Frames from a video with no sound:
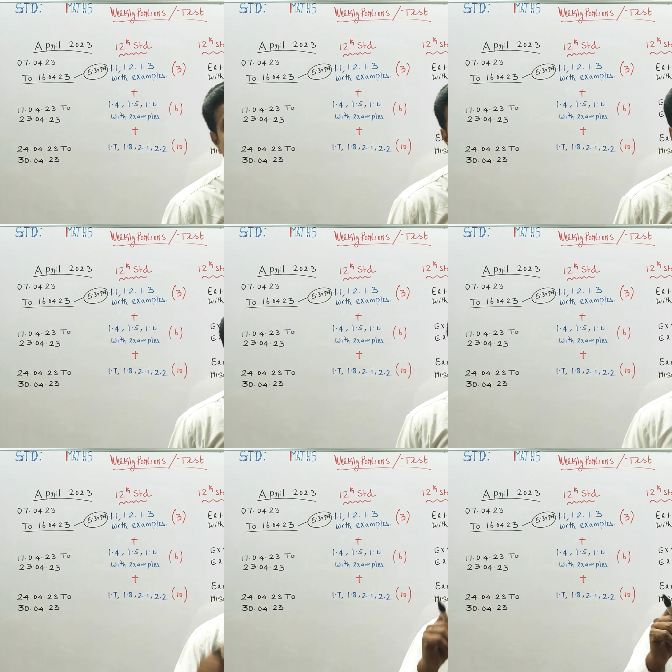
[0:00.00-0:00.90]
கொஷின்
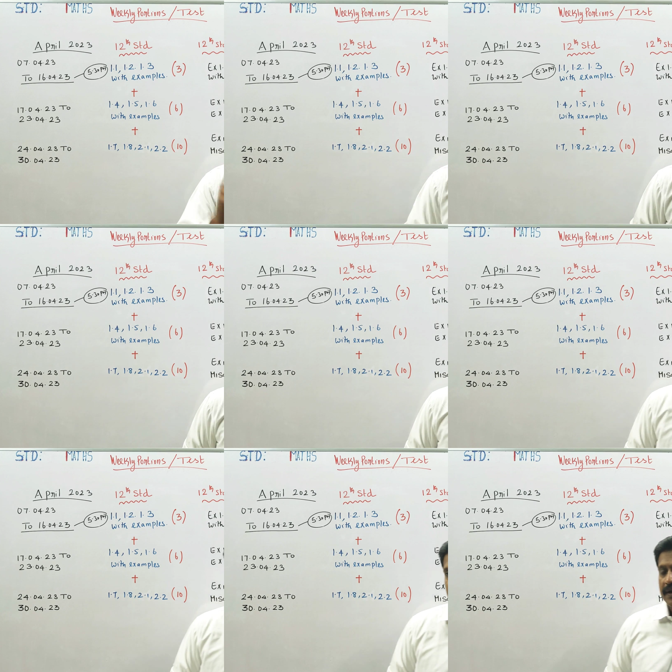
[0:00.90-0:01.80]
பேப்பர் ரிலீஸ் ஆகும்
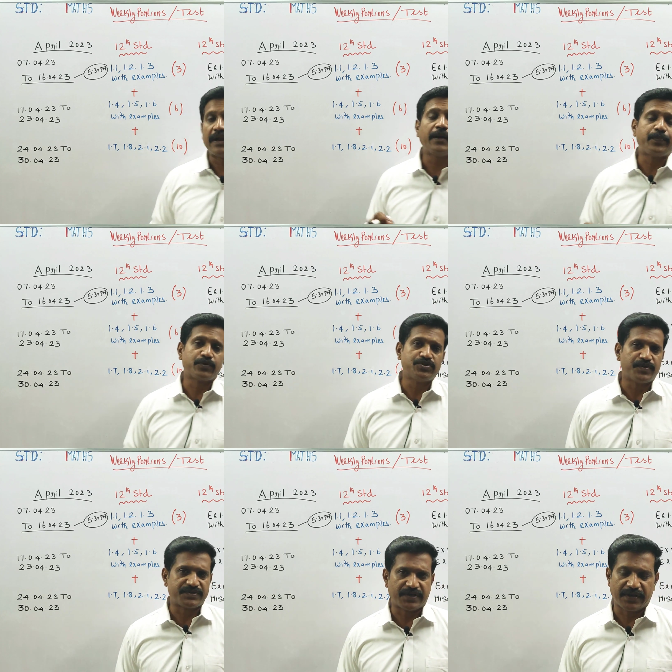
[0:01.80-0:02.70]
நல்லா புரிஞ்சு
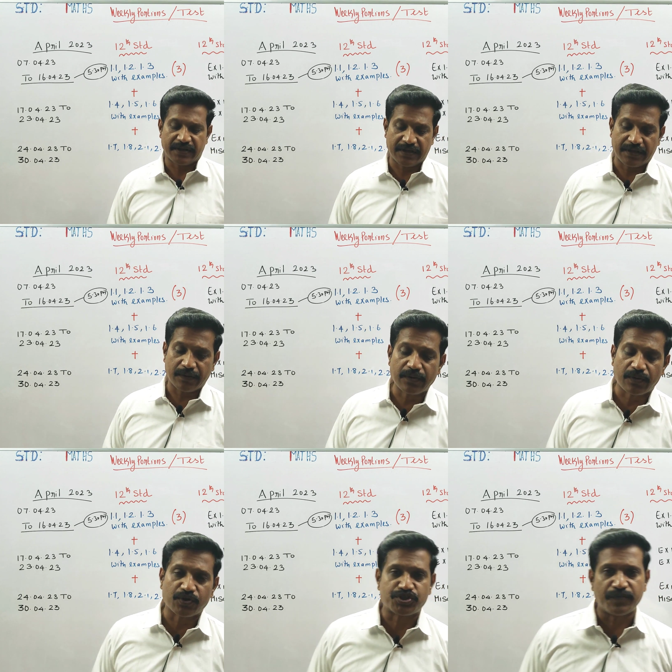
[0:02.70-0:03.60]
வச்சுங்க ஒரு
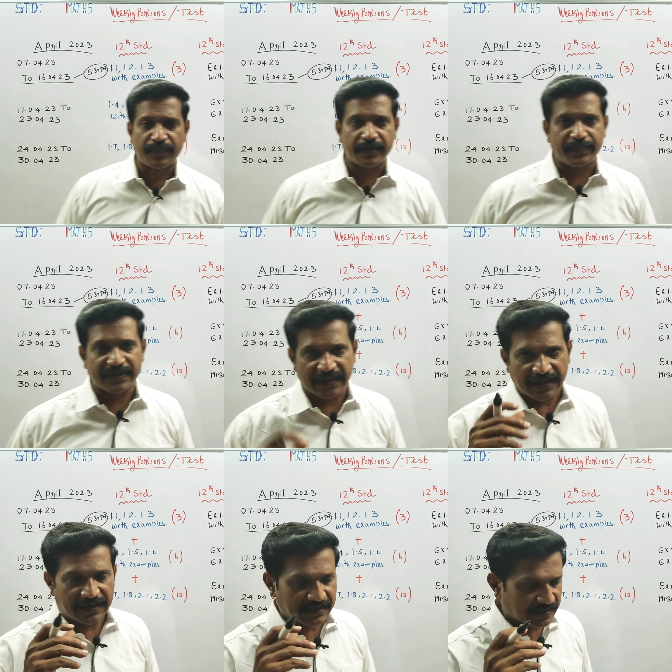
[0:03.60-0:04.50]
கொஷின் பேப்பர்
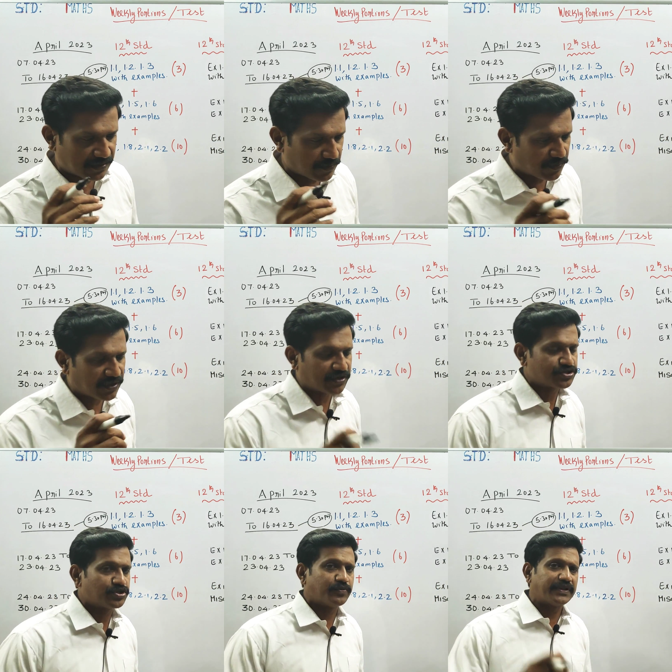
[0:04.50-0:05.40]
தயாரிக்கிறது எவ்வளோ
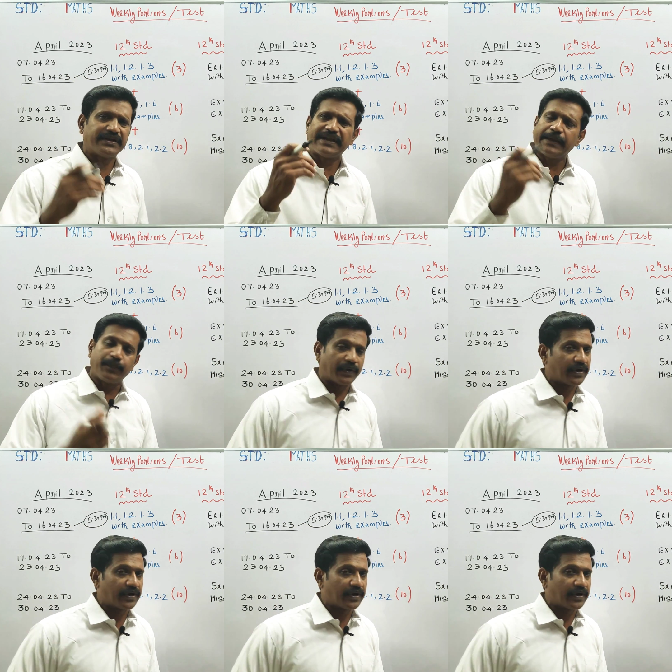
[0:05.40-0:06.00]
கஷ்டம் அதை டைப்